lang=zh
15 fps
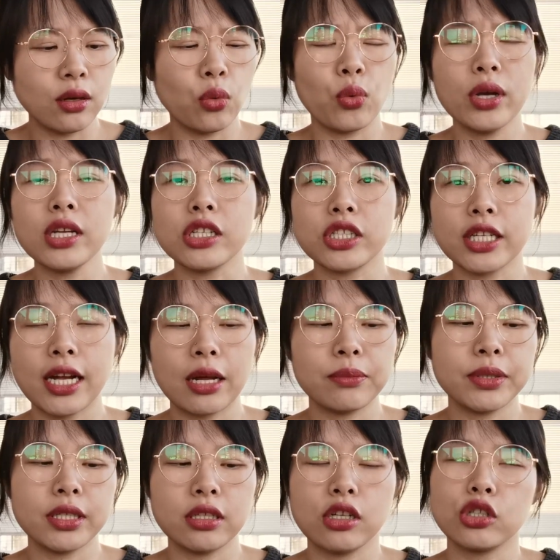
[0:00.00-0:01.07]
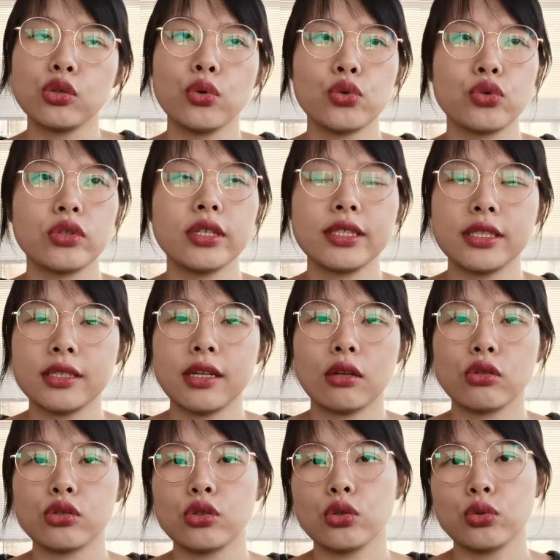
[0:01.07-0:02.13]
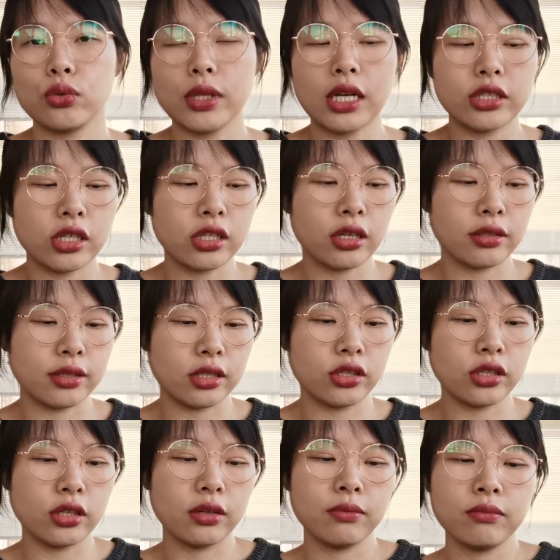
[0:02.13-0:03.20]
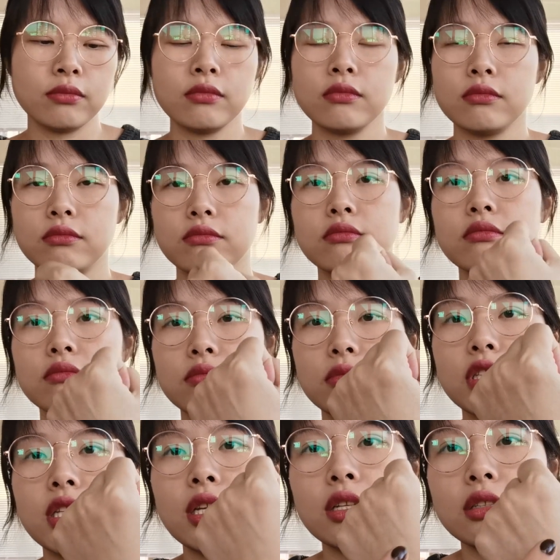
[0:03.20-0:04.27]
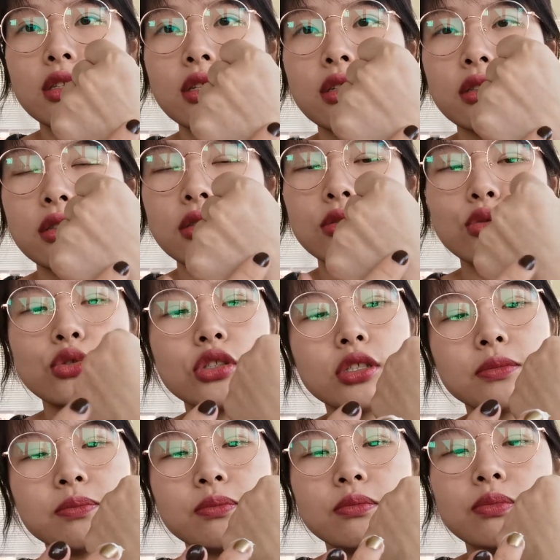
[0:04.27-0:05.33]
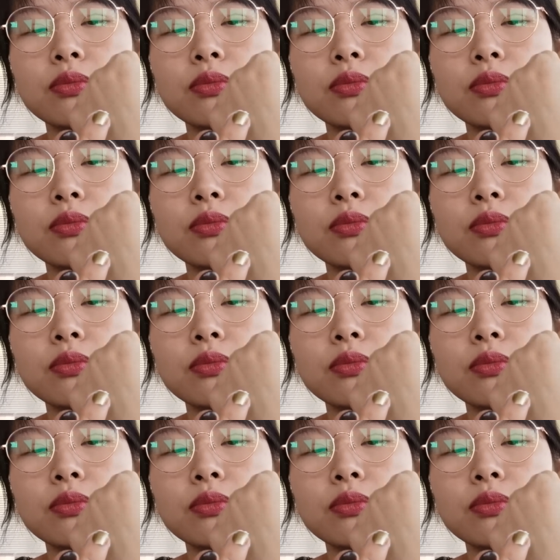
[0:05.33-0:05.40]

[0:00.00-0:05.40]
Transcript: 那我也是干皮，可是我觉得洗澡的时候涂在身上，其实，嗯，挺挺就是，